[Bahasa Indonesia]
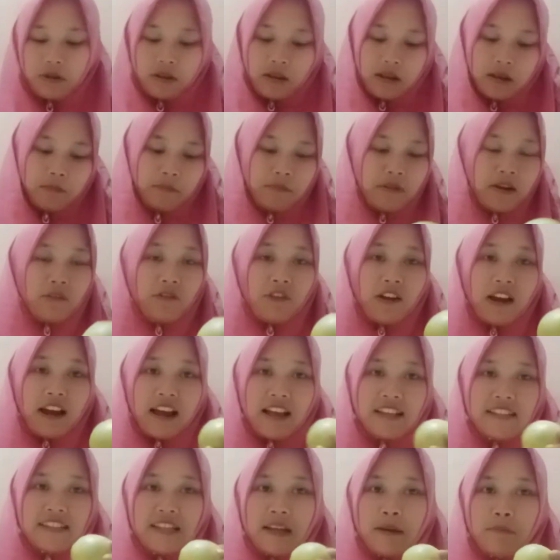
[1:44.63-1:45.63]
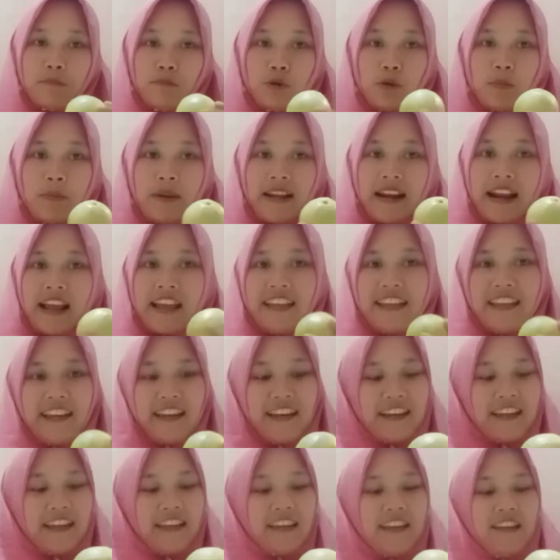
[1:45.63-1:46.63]
Manfaat jambu merah
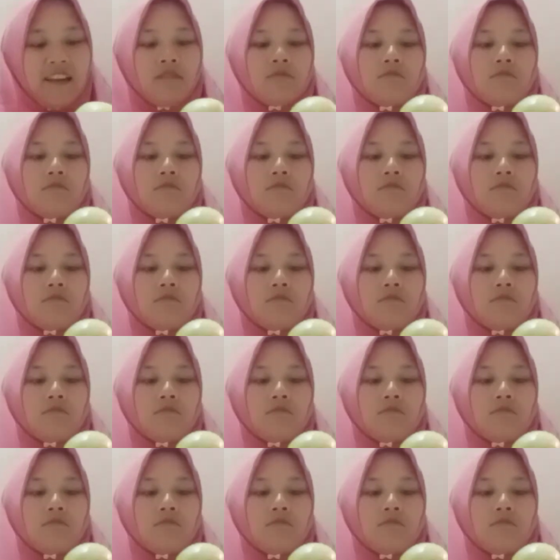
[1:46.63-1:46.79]
ini